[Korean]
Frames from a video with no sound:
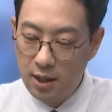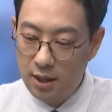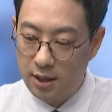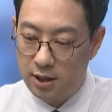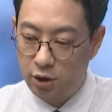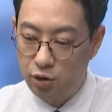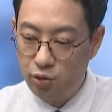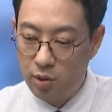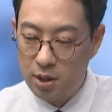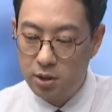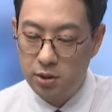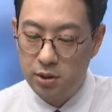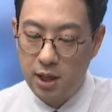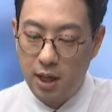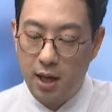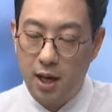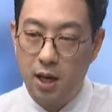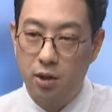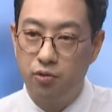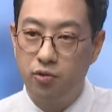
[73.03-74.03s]
그 중에서
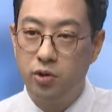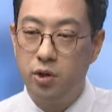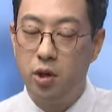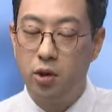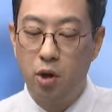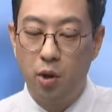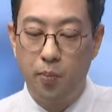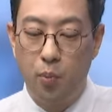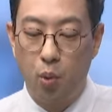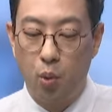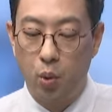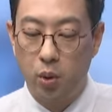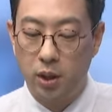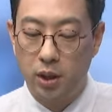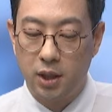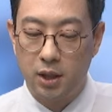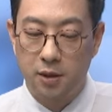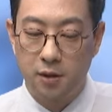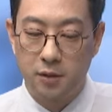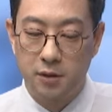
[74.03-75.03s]
제가 눈여겨 보고
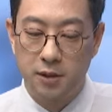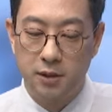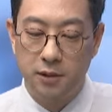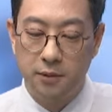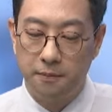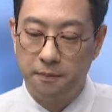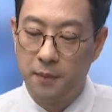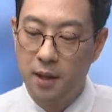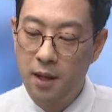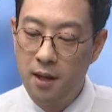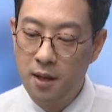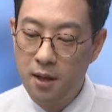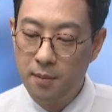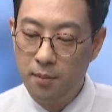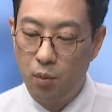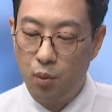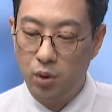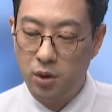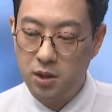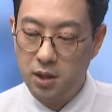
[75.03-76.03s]
있는 것은
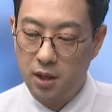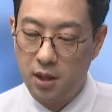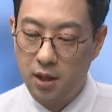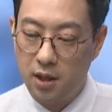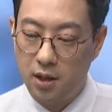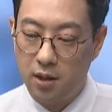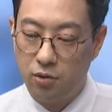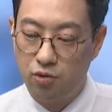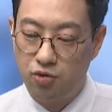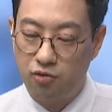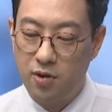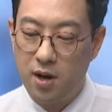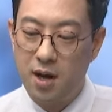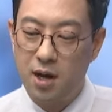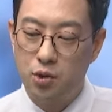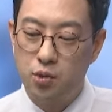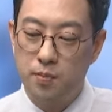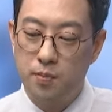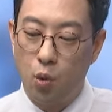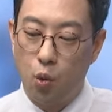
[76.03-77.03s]
뭐 이제
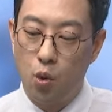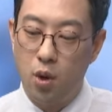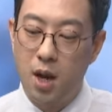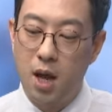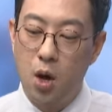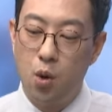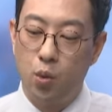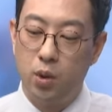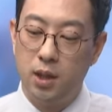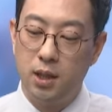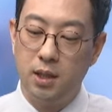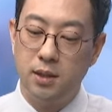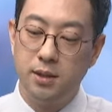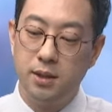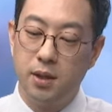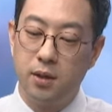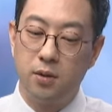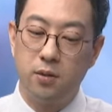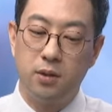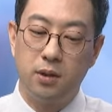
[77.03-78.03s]
주가가 좀 올라오긴 했어요.